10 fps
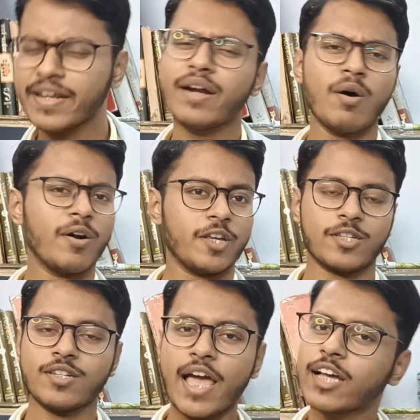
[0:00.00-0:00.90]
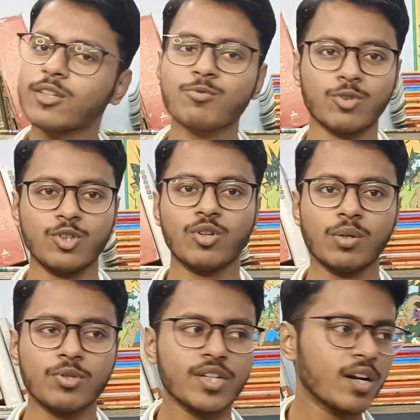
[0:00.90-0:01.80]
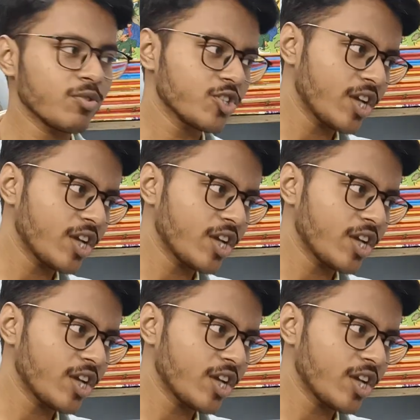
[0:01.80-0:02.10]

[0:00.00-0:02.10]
ডেড অনেস্ট একদম সত্যি কথা বলছি কারণ